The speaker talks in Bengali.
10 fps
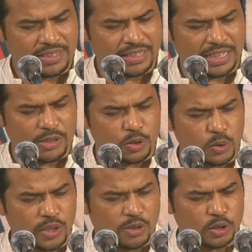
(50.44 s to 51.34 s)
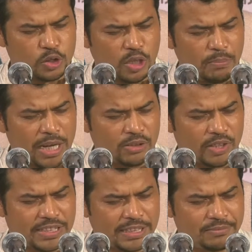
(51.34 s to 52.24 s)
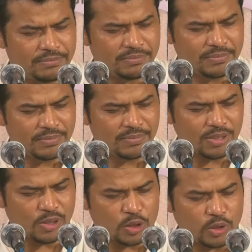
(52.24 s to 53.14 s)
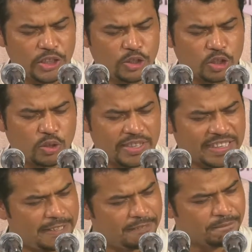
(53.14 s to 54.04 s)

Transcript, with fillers: তারা রসুলকে কত সম্মান করেছেন কত ইজ্জত করেছেন